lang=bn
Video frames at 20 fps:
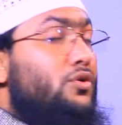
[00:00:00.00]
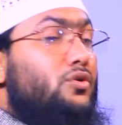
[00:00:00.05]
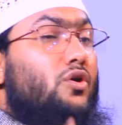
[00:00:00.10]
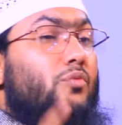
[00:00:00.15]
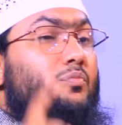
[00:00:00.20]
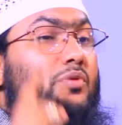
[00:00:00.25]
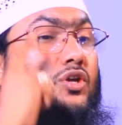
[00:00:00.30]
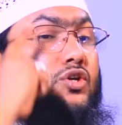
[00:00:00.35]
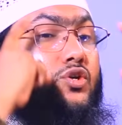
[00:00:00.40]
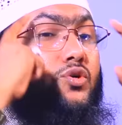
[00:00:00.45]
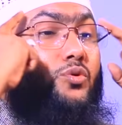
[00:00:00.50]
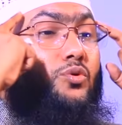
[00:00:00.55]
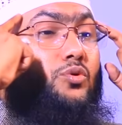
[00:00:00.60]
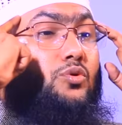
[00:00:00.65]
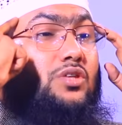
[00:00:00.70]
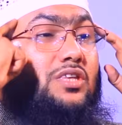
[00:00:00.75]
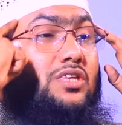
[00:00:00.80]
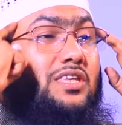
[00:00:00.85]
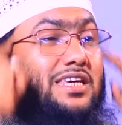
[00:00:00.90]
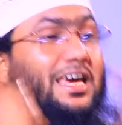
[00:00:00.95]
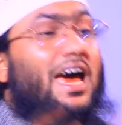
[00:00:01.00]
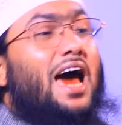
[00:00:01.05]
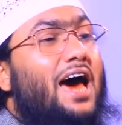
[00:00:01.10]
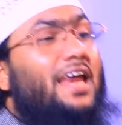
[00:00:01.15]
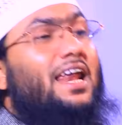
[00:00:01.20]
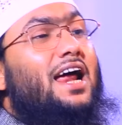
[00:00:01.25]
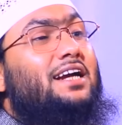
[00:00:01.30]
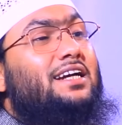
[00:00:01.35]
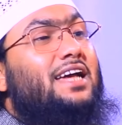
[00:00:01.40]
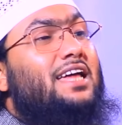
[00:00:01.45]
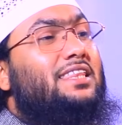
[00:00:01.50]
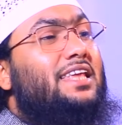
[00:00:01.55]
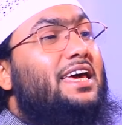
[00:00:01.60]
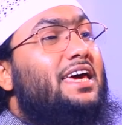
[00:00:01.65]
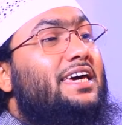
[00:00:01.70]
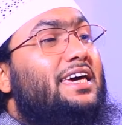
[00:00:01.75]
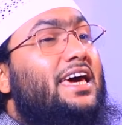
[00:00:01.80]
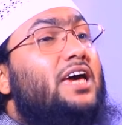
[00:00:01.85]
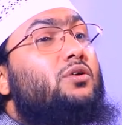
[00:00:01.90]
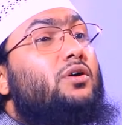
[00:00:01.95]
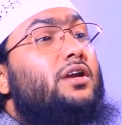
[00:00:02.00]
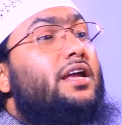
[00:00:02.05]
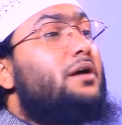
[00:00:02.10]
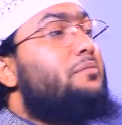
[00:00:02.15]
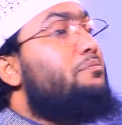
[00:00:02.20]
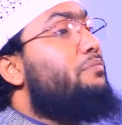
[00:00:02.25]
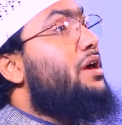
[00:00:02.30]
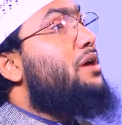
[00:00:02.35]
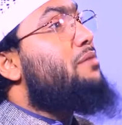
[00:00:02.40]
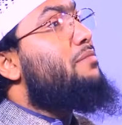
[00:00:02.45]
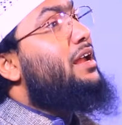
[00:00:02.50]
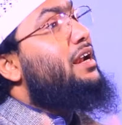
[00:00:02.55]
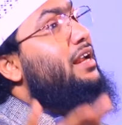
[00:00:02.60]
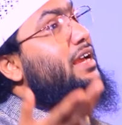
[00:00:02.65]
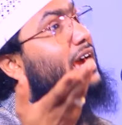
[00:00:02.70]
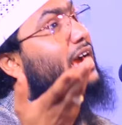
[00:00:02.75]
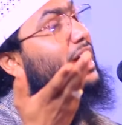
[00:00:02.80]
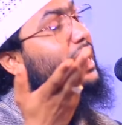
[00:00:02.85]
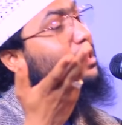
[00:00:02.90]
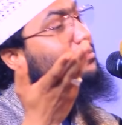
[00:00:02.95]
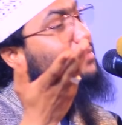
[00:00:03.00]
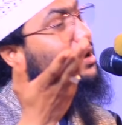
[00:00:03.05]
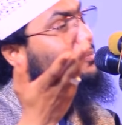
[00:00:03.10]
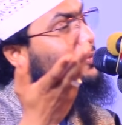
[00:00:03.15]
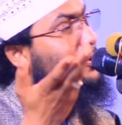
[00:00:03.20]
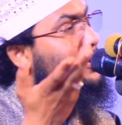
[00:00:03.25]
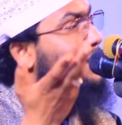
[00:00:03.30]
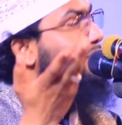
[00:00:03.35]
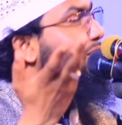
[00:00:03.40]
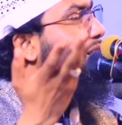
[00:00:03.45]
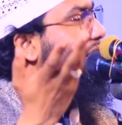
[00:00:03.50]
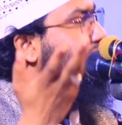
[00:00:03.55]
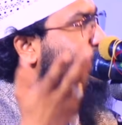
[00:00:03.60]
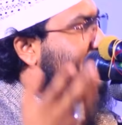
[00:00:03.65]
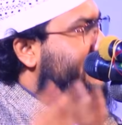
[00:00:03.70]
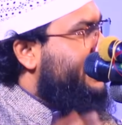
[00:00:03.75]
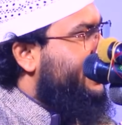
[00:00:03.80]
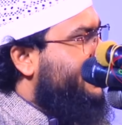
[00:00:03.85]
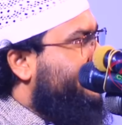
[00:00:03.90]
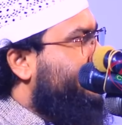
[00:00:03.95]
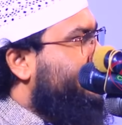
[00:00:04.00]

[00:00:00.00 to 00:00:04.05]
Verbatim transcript: নবীর শুধু চেহারাটা দেখেই অনেক বেঈমান কালেমা পুইরা ফলাইছে